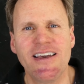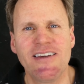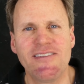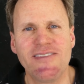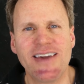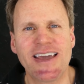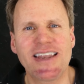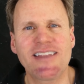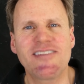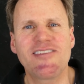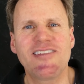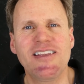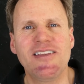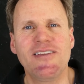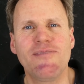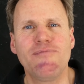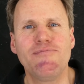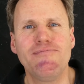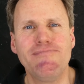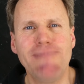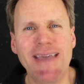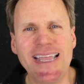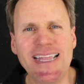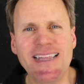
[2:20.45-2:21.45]
werden sie
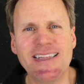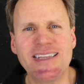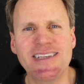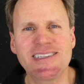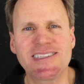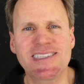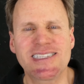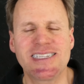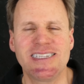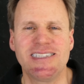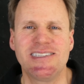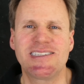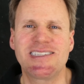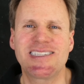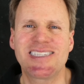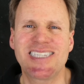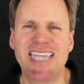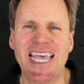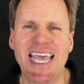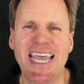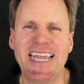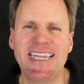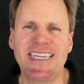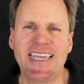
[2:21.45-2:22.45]
mindestens
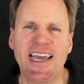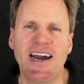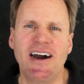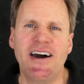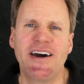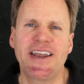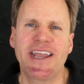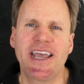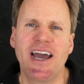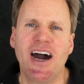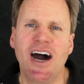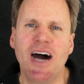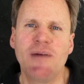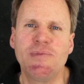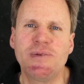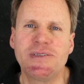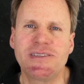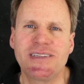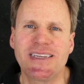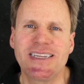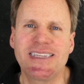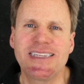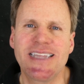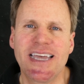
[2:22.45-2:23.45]
10 Jahre
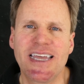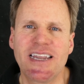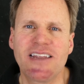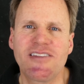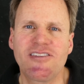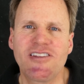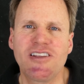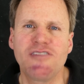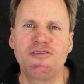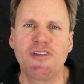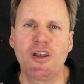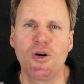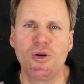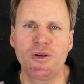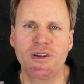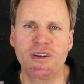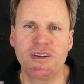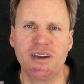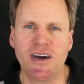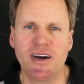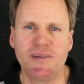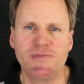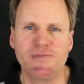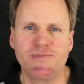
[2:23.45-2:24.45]
haben, in denen sie
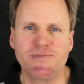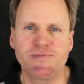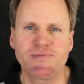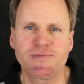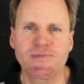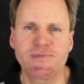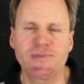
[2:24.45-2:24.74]
verloren haben.